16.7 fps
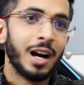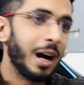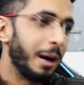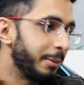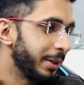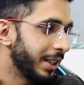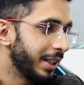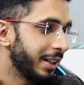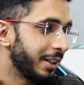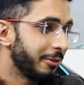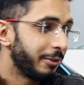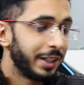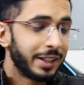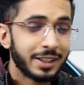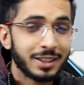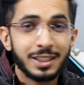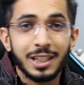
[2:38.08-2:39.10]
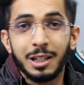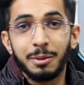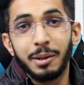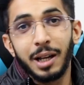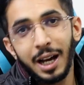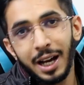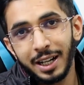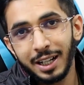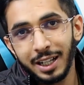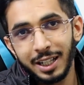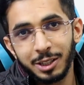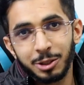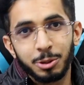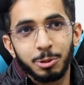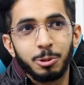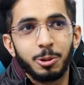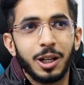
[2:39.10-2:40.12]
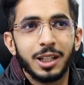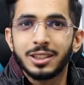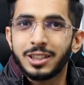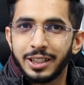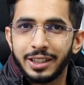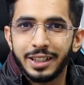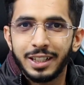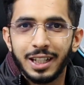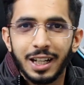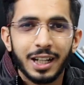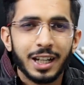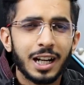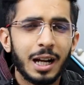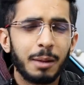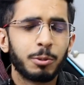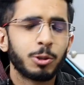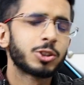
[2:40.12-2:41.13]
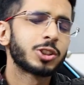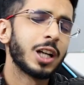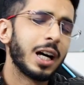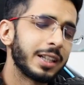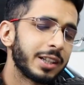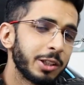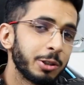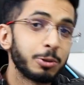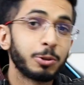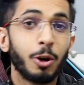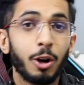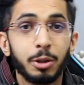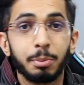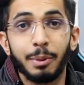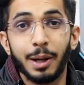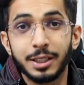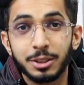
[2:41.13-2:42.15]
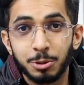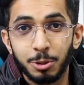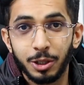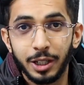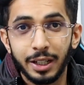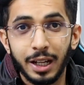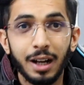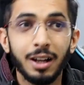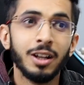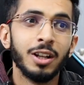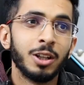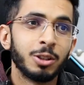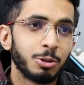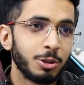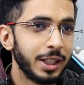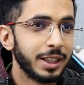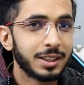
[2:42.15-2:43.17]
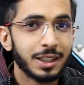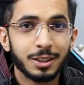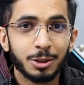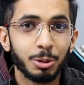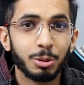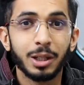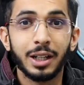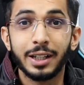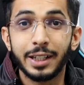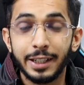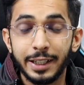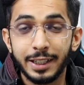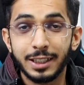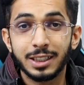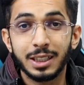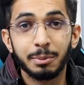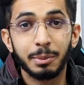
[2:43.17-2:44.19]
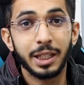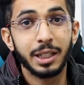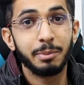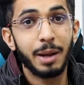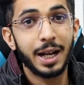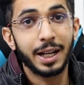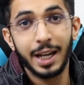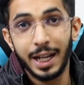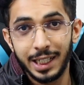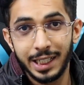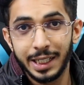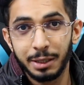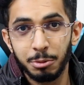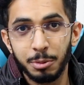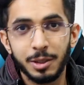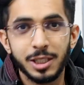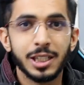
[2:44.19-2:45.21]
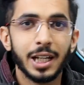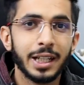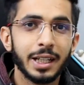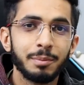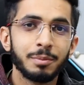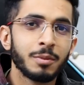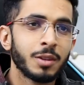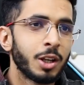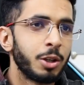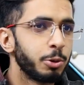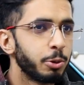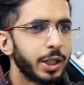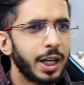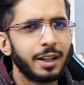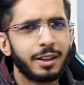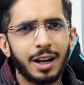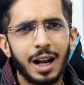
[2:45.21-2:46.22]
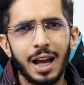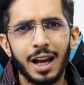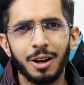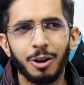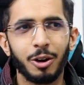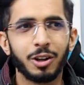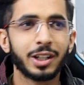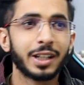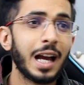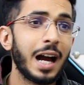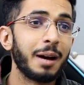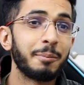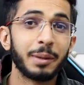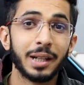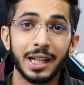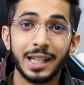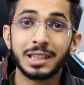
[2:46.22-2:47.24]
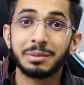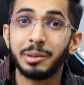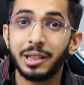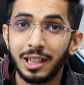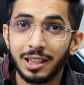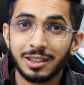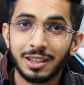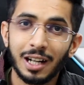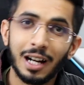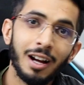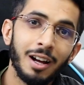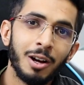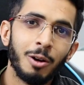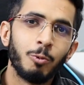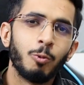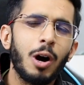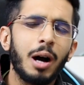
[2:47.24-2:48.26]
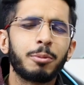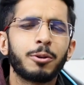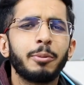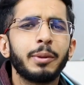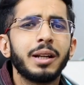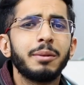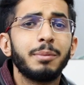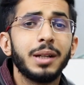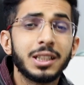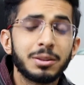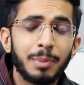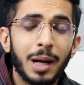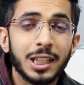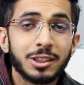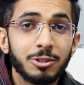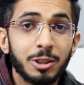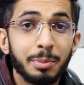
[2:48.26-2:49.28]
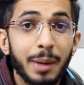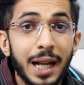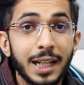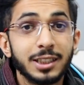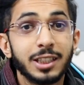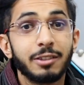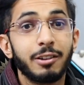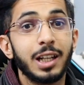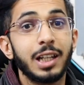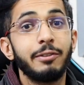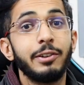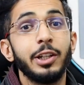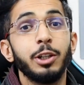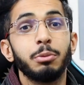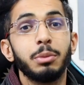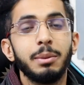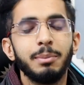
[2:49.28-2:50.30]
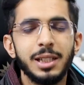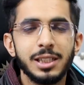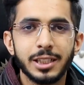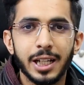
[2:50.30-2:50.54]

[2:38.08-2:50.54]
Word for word: अब ये विंटर सेल पे आ रहा है तो अच्छी डील है अगर आप लोग चाहते हो नॉट पास को लेना तो ले सकते हो थर्टी डेज़ की मनी बैक गारंटी भी मिल जाएगी यू कैन ट्राई और क्या मेरा एक्सपीरियंस रहा वो आपको मेरे बेस्ट पासवर्ड मैनेजर वाले वीडियो में मिल